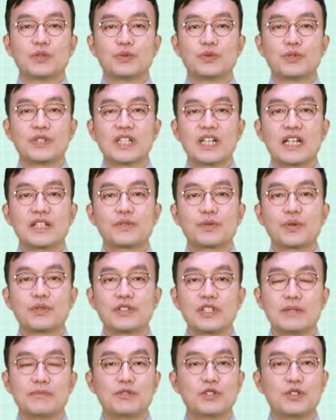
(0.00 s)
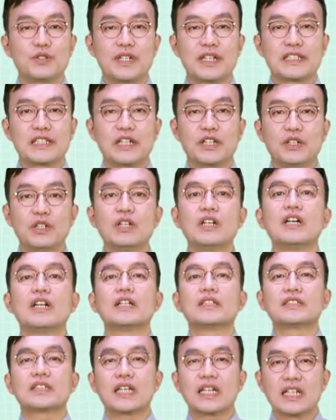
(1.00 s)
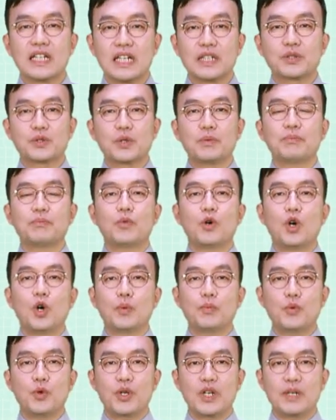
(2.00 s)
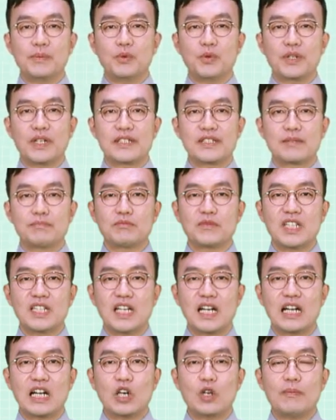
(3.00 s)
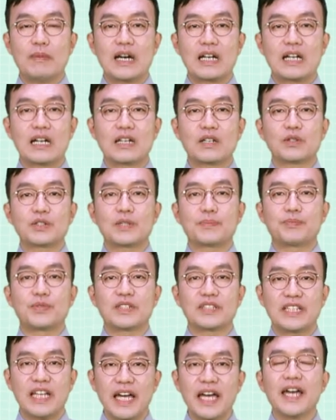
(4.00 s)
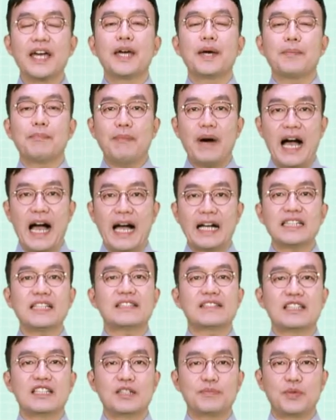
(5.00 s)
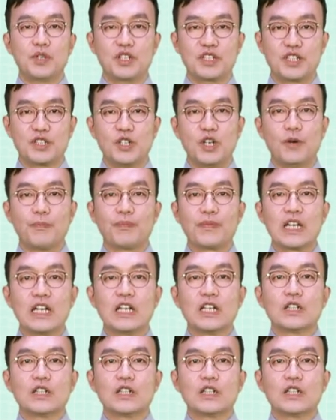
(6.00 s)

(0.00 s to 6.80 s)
우리가 손님을 위해서요. 제가 좀 뭐뭐해 보겠습니다라고 말하고 싶을 때 많이 쓰이는 표현이죠.